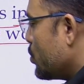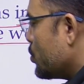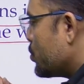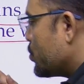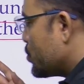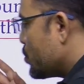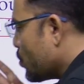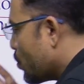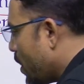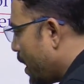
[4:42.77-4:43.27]

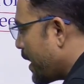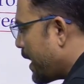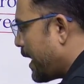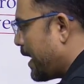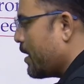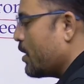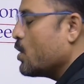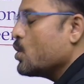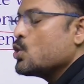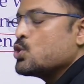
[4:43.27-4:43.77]
शुगर
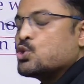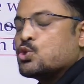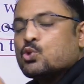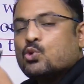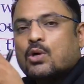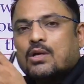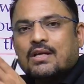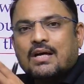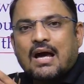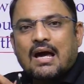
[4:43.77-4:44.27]
है
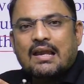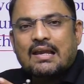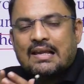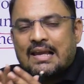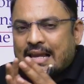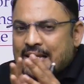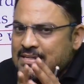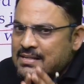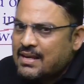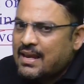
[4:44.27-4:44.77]
शुगर का
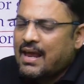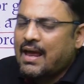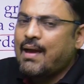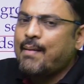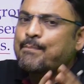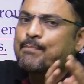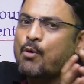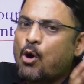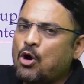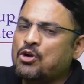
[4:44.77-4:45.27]
रिलेशन है
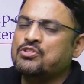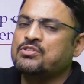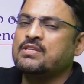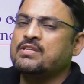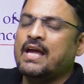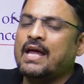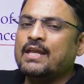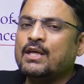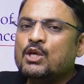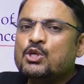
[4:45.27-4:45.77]
पॉट से
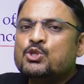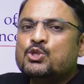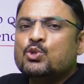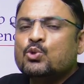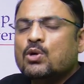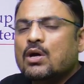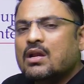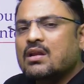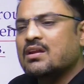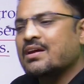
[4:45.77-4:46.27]
यानी कि
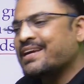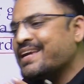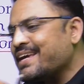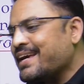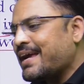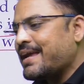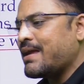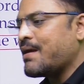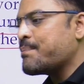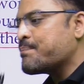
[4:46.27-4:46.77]
शुगर रखी
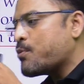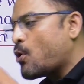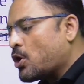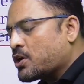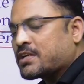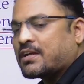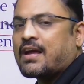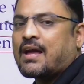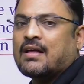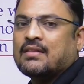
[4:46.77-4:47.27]
गई है
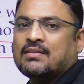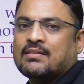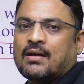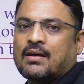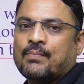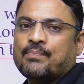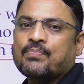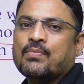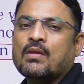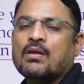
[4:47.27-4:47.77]
पॉट के अंदर
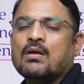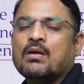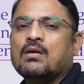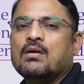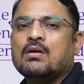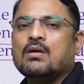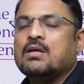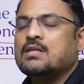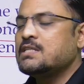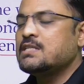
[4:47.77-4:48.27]

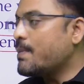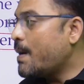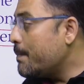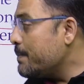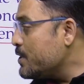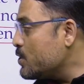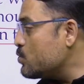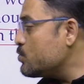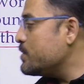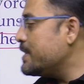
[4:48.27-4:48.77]
जब हम
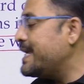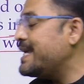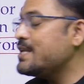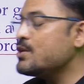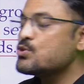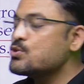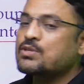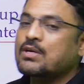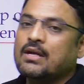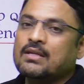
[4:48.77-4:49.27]
यूज इन
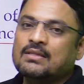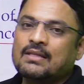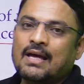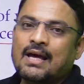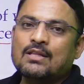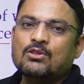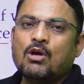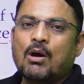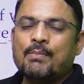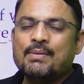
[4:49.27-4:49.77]
यूज़ करते
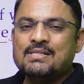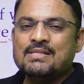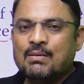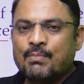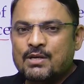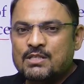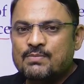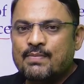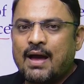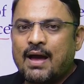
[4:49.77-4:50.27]
हैं तो हमें
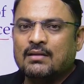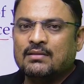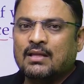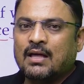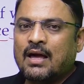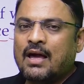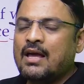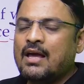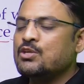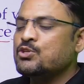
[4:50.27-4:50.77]
समझ में आता
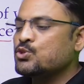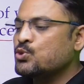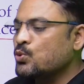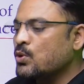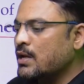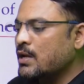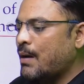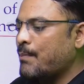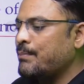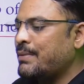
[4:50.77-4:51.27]
है
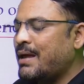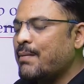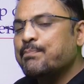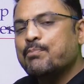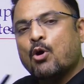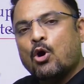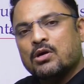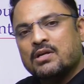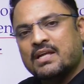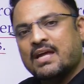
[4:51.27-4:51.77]
शुगर हमने
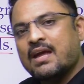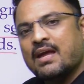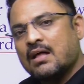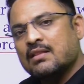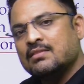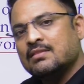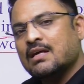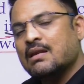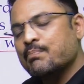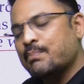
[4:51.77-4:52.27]
पॉट के
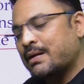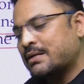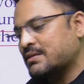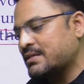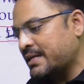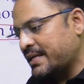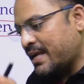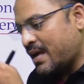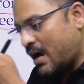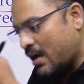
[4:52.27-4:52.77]
अंदर
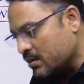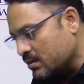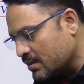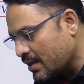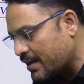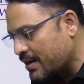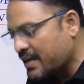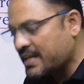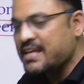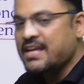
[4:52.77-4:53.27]
बर्तन के
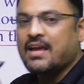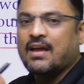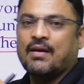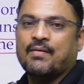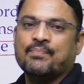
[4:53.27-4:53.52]
अंदर रखी है